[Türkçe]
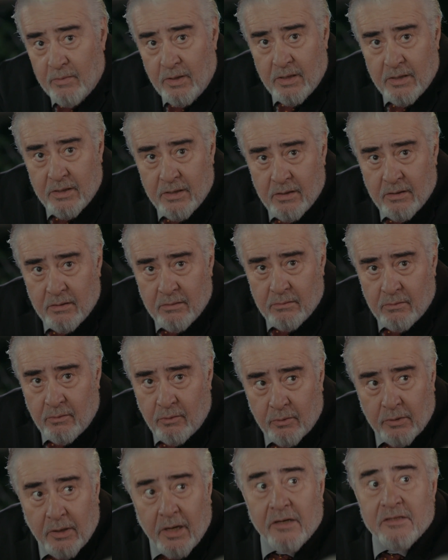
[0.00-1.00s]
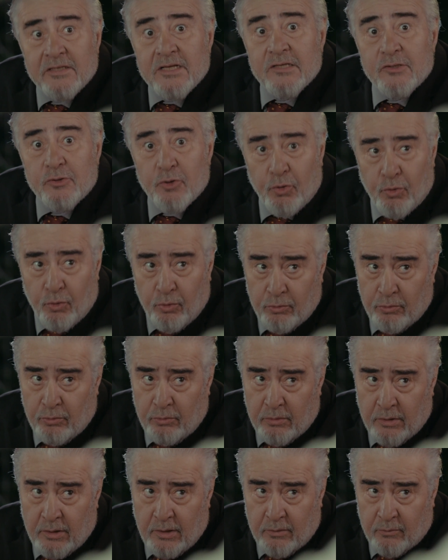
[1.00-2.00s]
Ama e, organizasyon
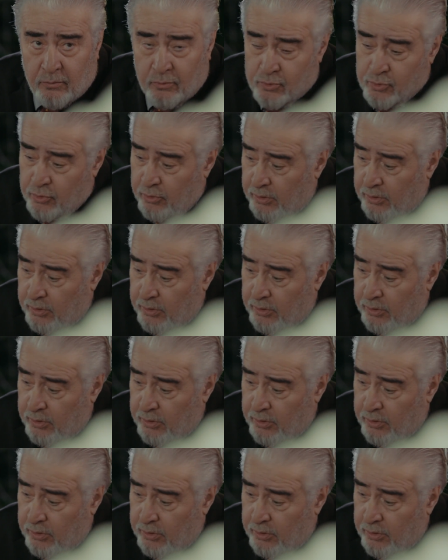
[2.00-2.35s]
oğlunun ha onu